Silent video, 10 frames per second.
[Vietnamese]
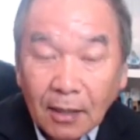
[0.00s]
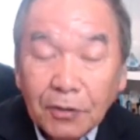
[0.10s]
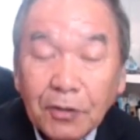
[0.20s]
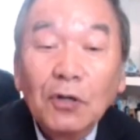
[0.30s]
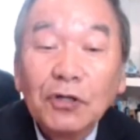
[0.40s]

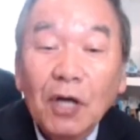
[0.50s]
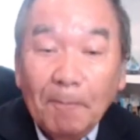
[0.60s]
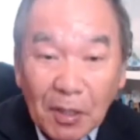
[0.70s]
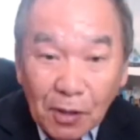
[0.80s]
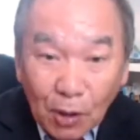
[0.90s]
chơi cho
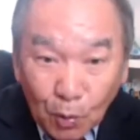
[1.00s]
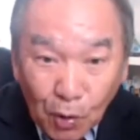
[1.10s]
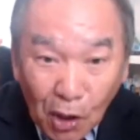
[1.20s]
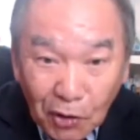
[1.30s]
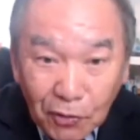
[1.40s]
bé luôn
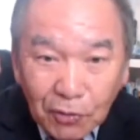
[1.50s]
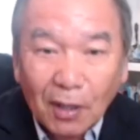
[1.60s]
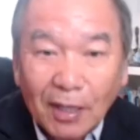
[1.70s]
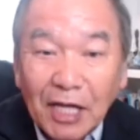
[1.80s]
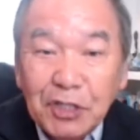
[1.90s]
lưu
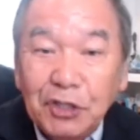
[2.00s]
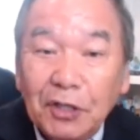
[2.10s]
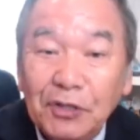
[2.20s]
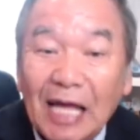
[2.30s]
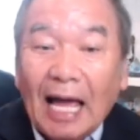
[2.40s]
cho kỹ chỉ
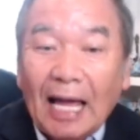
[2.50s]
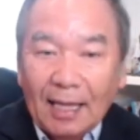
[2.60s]
chơi xã